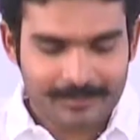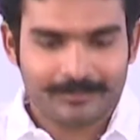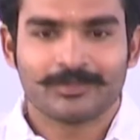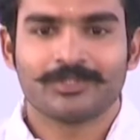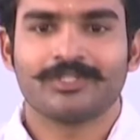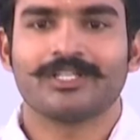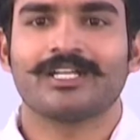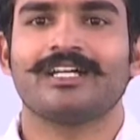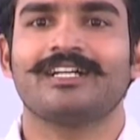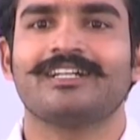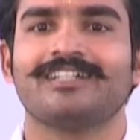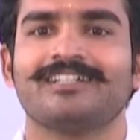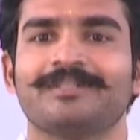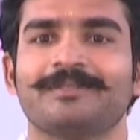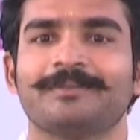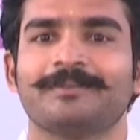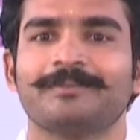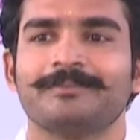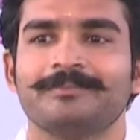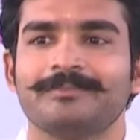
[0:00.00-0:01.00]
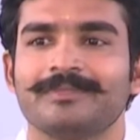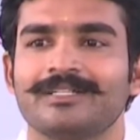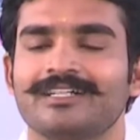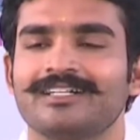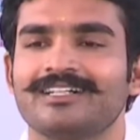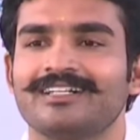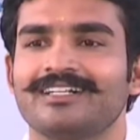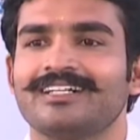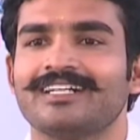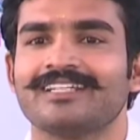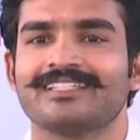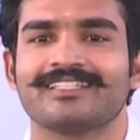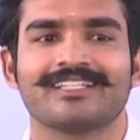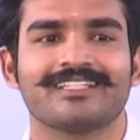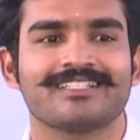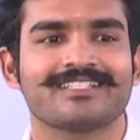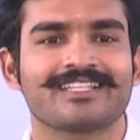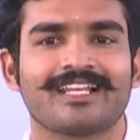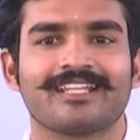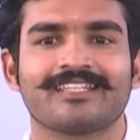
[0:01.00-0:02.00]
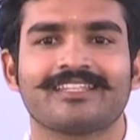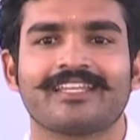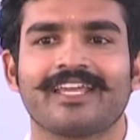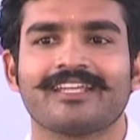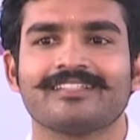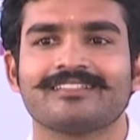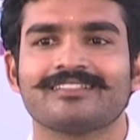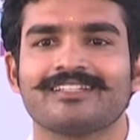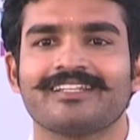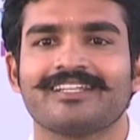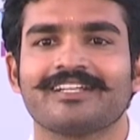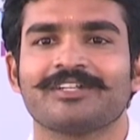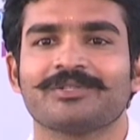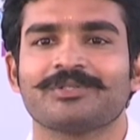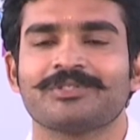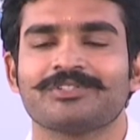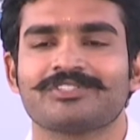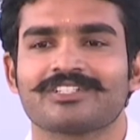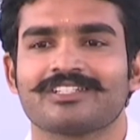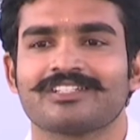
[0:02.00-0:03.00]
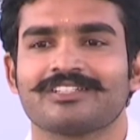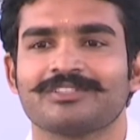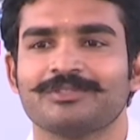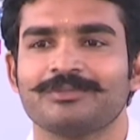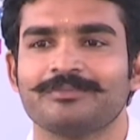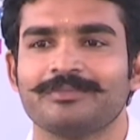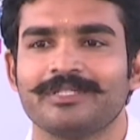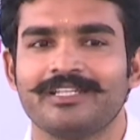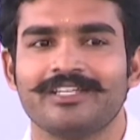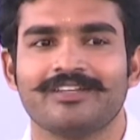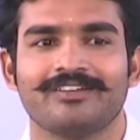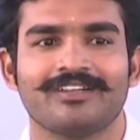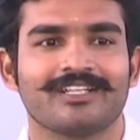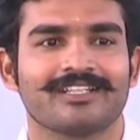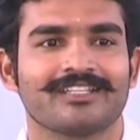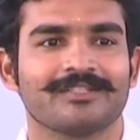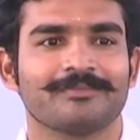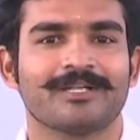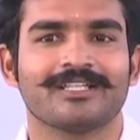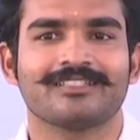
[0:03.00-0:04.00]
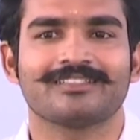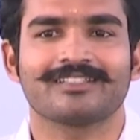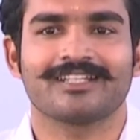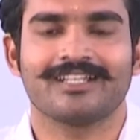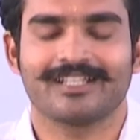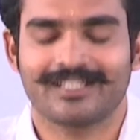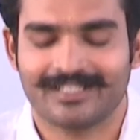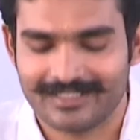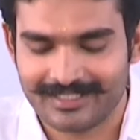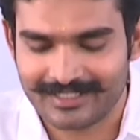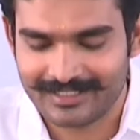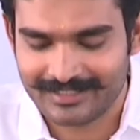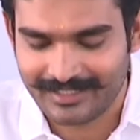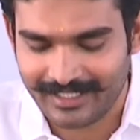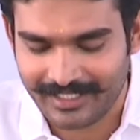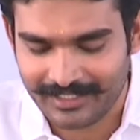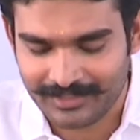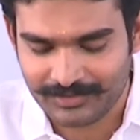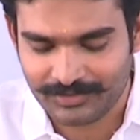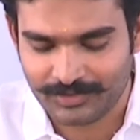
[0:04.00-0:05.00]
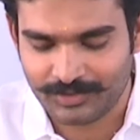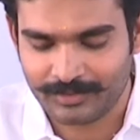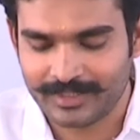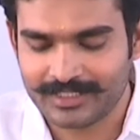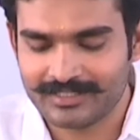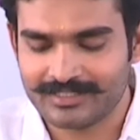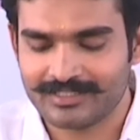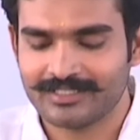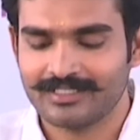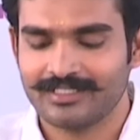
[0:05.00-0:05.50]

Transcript: ముందుగా అందరికీ చాలా థ్యాంక్స్ అండి ఇక్కడికి వచ్చినందుకు మీడియా వాళ్ళకి పాత్రికలకి అందరికీ థ్యాంక్ యూ సో మచ్